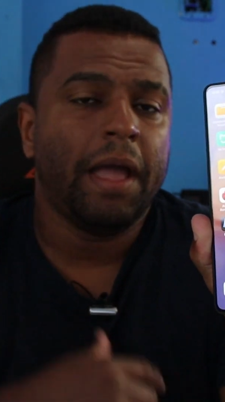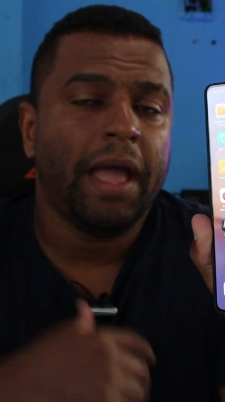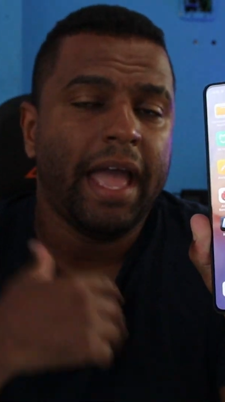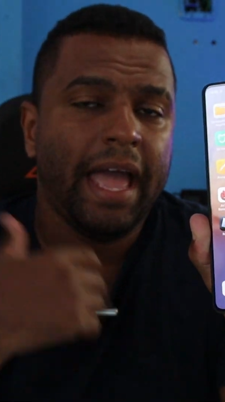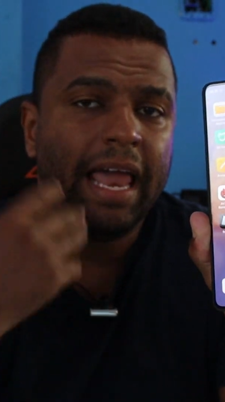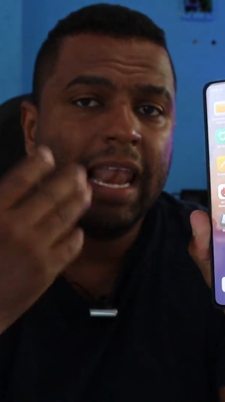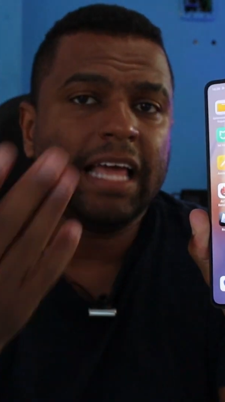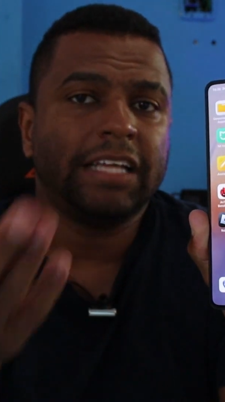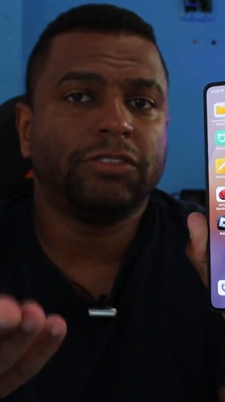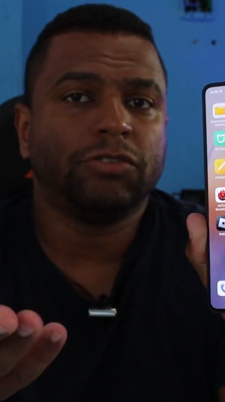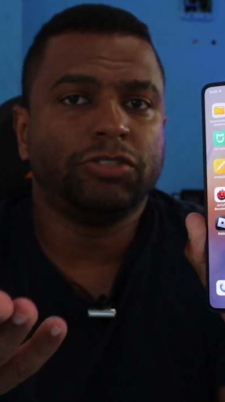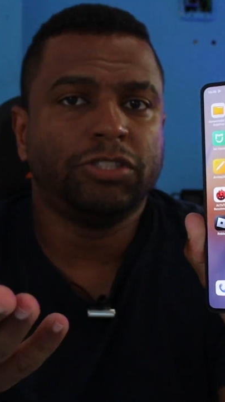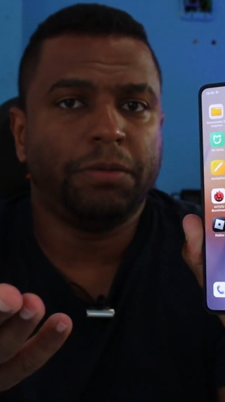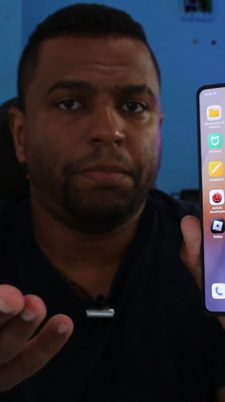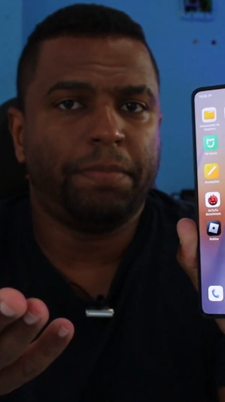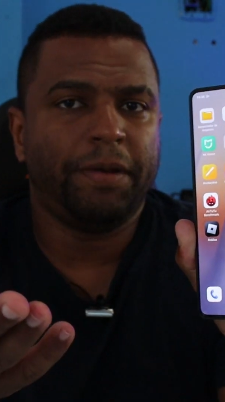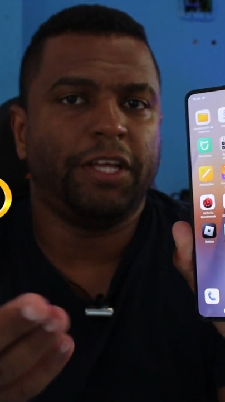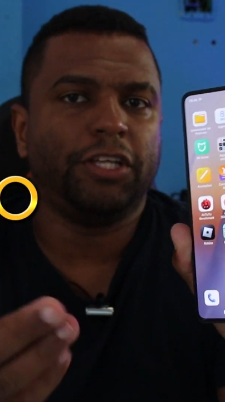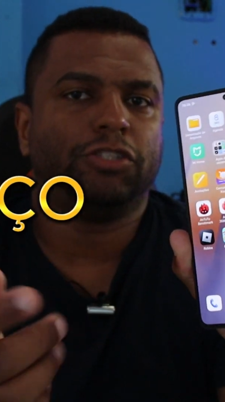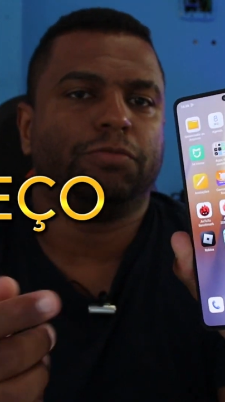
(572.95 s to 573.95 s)
Relação de
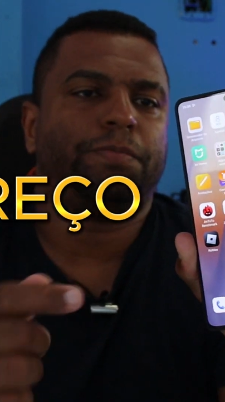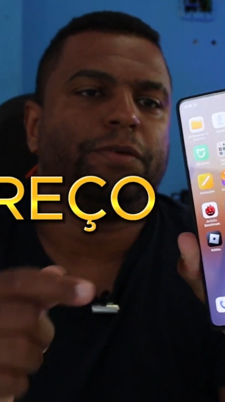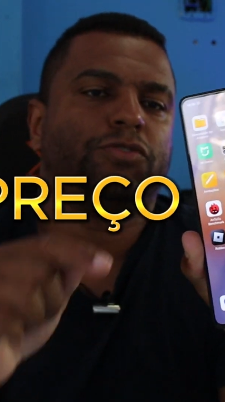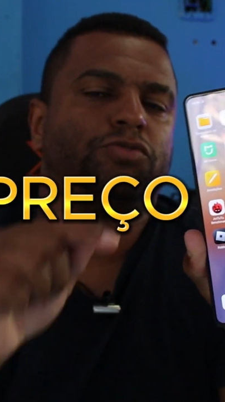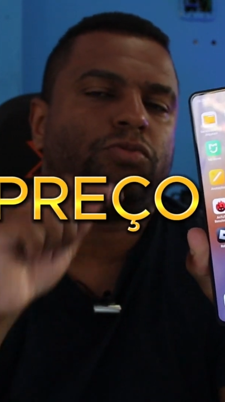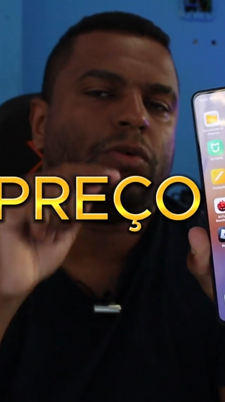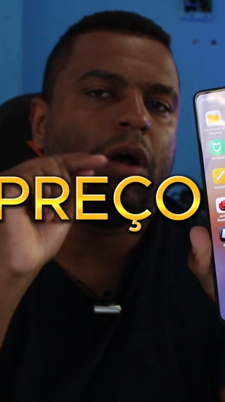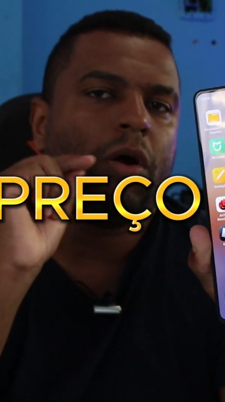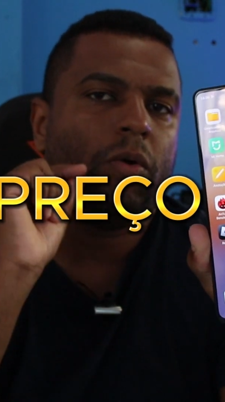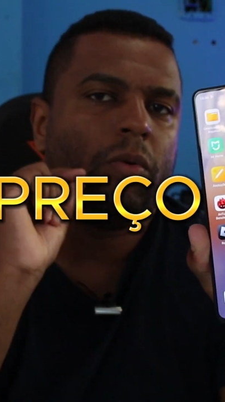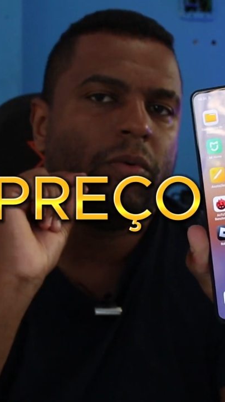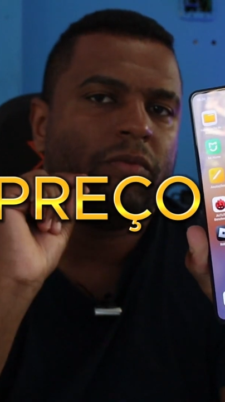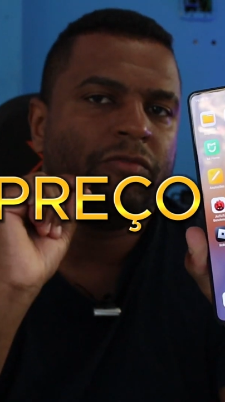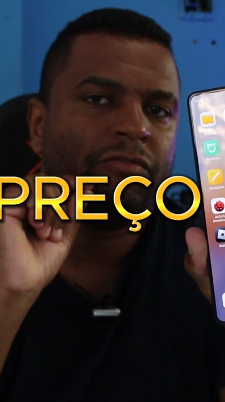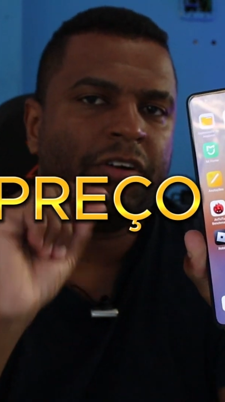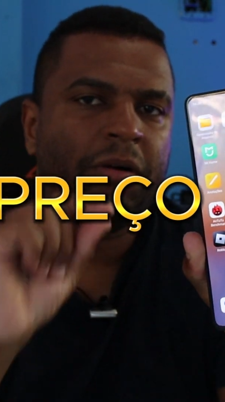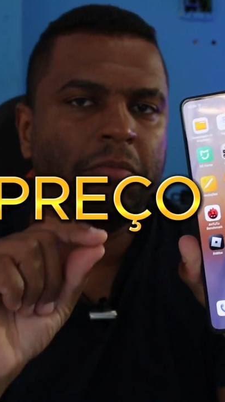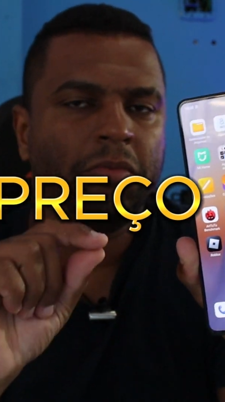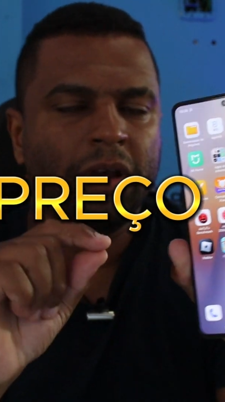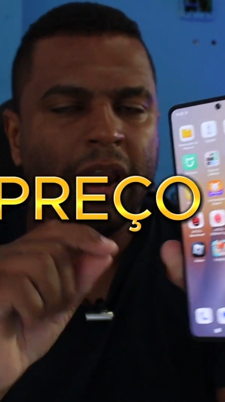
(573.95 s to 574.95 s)
preço, pessoal,
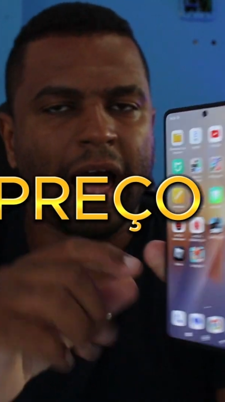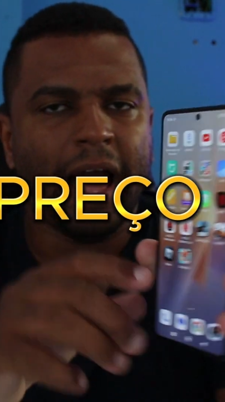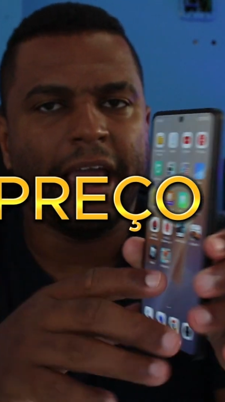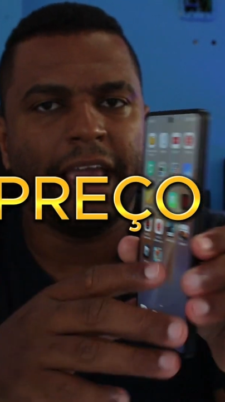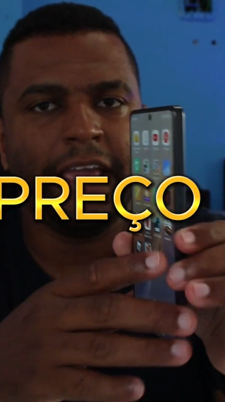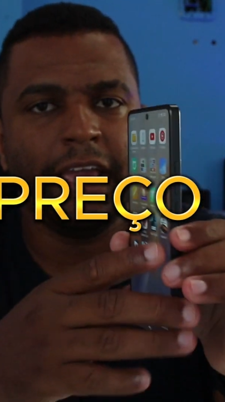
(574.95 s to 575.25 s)
vamos lá.